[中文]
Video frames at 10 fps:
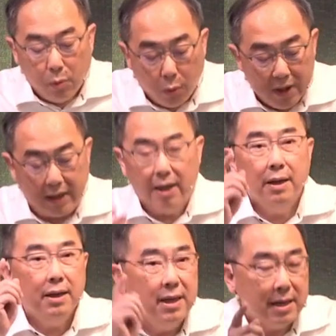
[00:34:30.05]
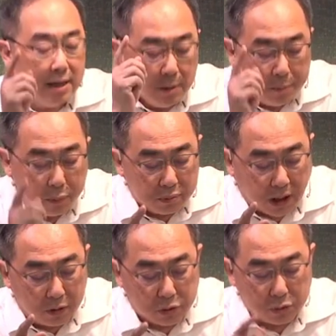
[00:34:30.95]
那我问你，一棵
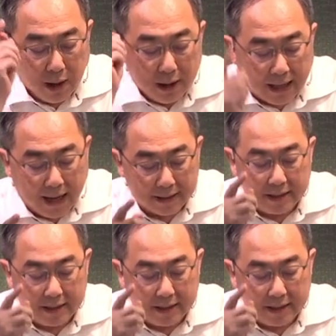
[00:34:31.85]
葡萄树